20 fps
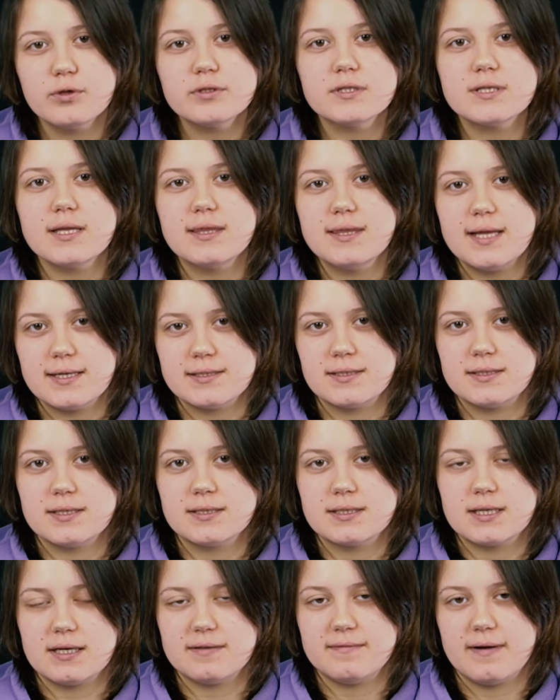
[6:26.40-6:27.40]
Просто от нас-то
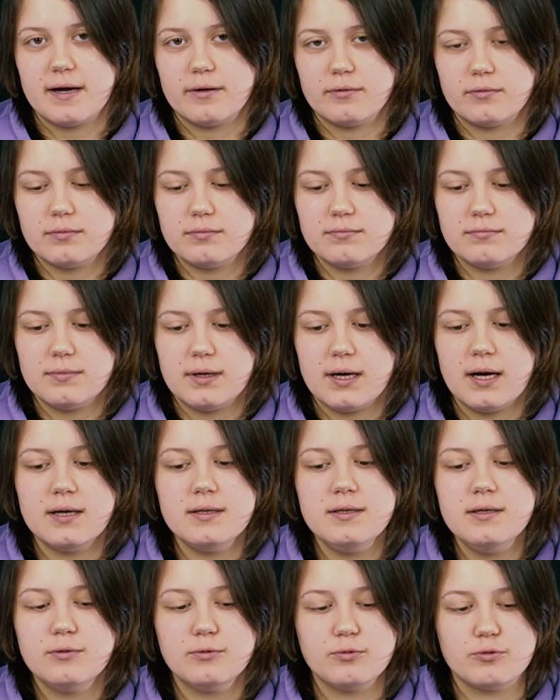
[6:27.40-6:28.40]
скрывают а
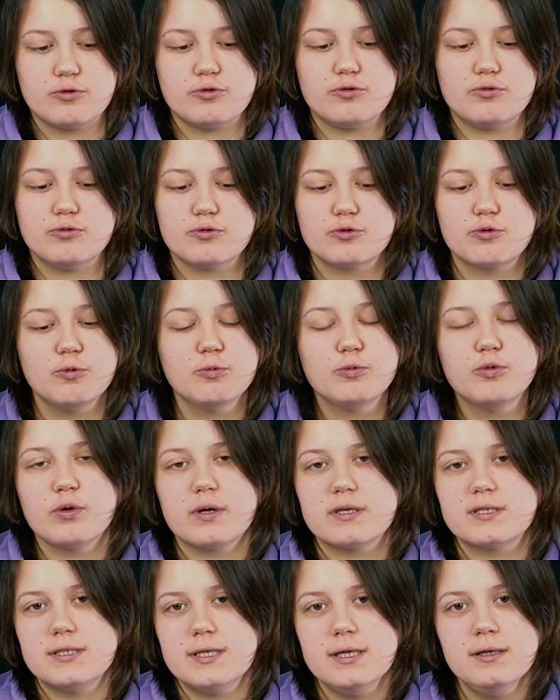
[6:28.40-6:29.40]
не то, что
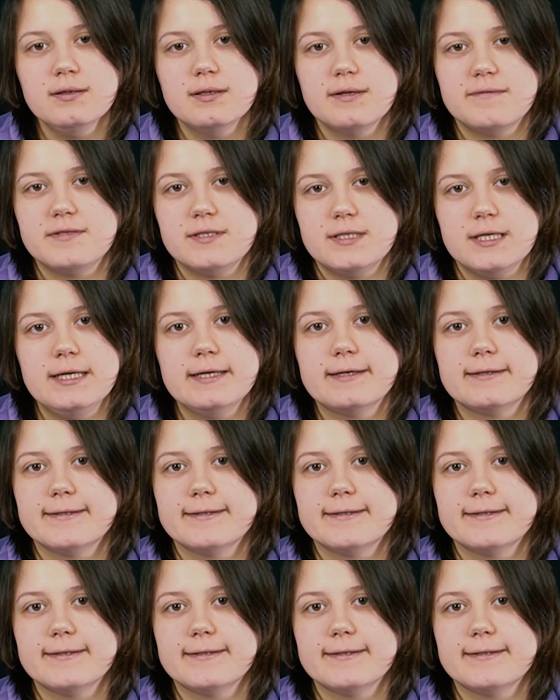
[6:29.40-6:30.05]
скульптура сделана в стиле